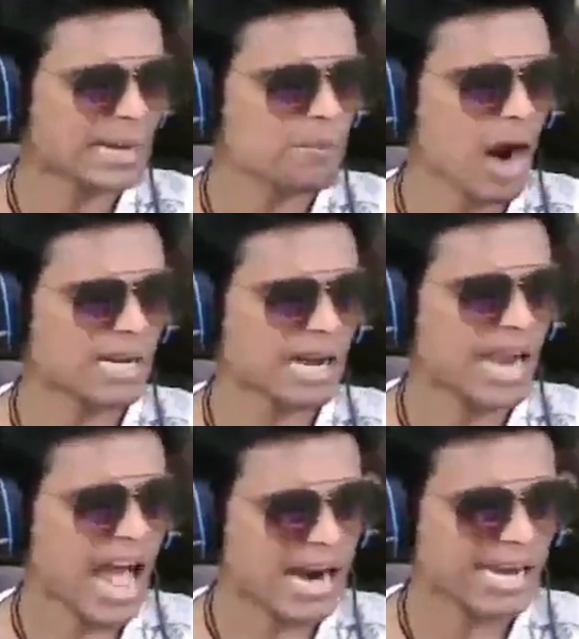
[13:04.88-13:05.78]
ఆగండి బాటుగా
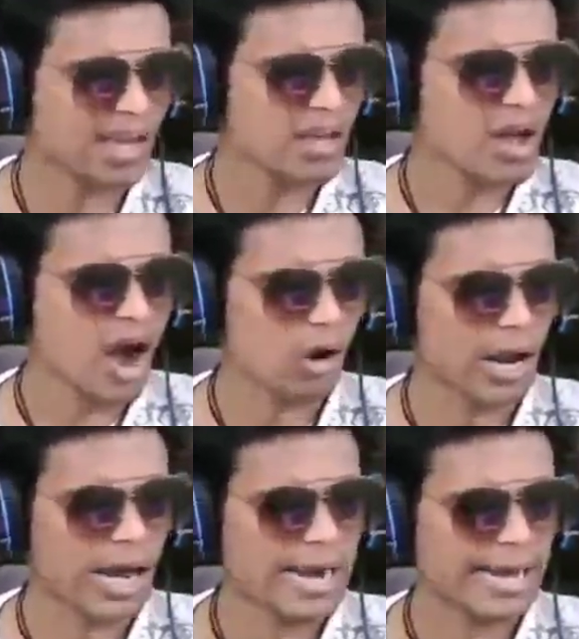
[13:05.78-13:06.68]
లాగండి
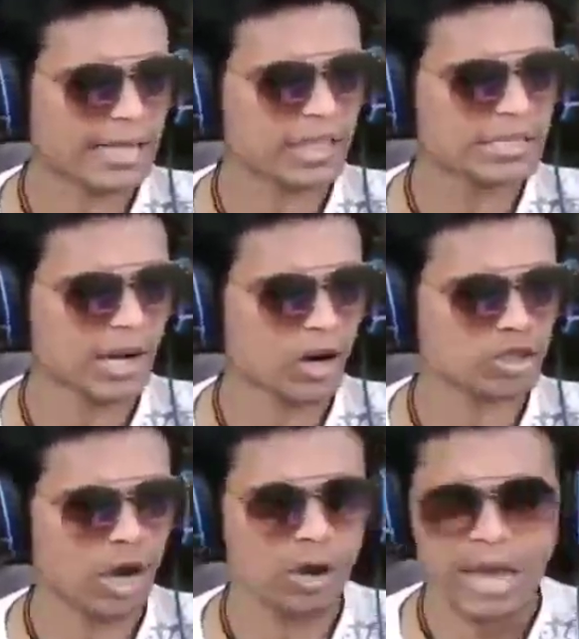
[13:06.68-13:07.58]
అవలగాళ్ళు లేక తిరుతారు
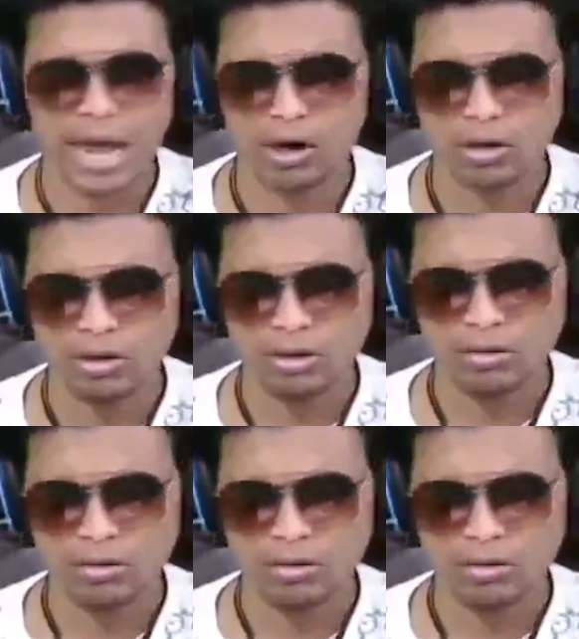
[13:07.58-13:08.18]
వచ్చి అవలగాళ్ళు